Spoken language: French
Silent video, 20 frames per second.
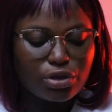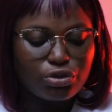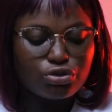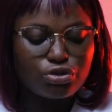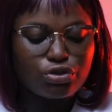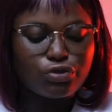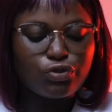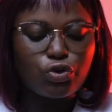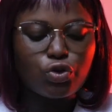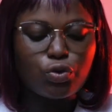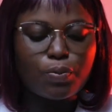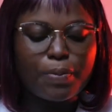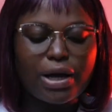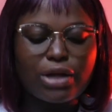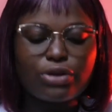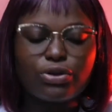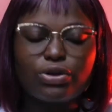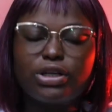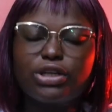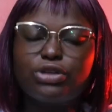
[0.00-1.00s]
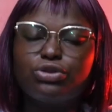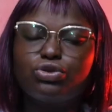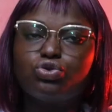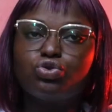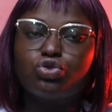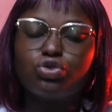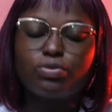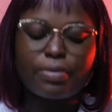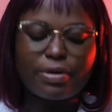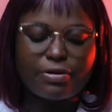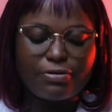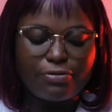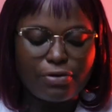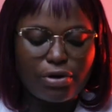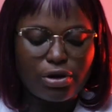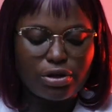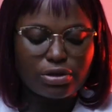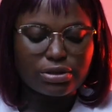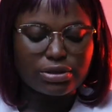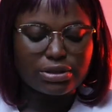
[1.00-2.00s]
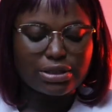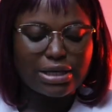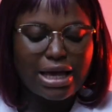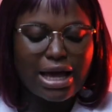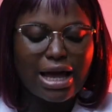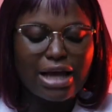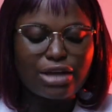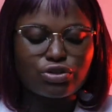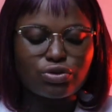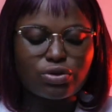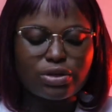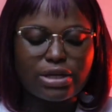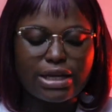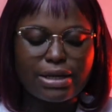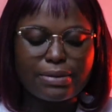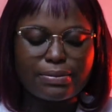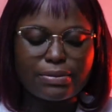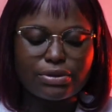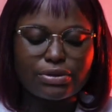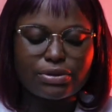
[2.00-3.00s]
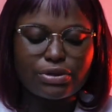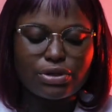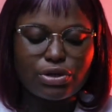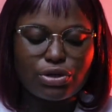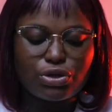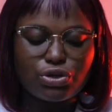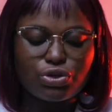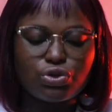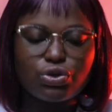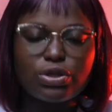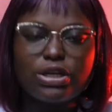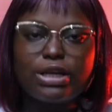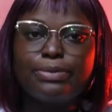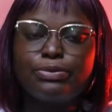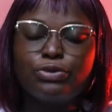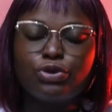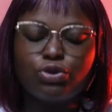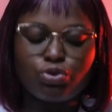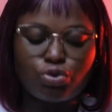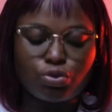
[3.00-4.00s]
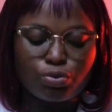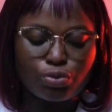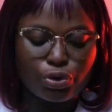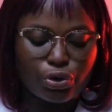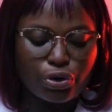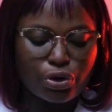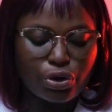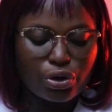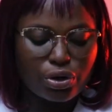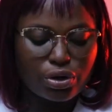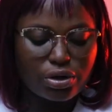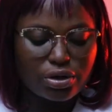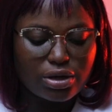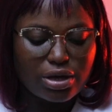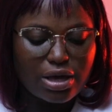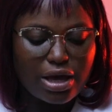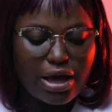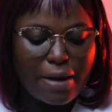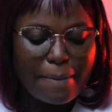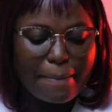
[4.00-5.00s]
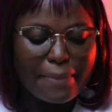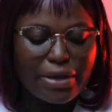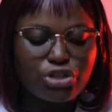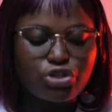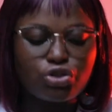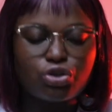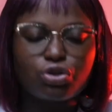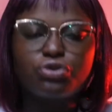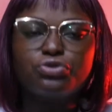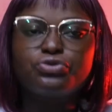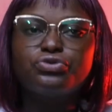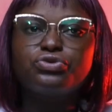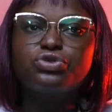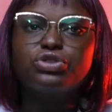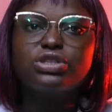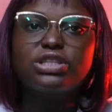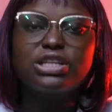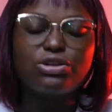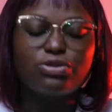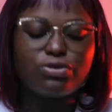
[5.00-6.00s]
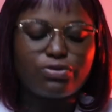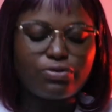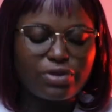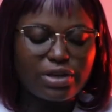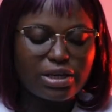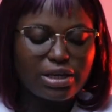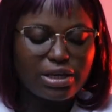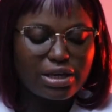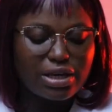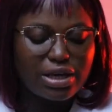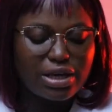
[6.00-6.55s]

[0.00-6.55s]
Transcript: Je veux lui pardonner de toutes mes forces car je l'aime. Je l'aime de tout mon cœur. Mais je refuse d'élever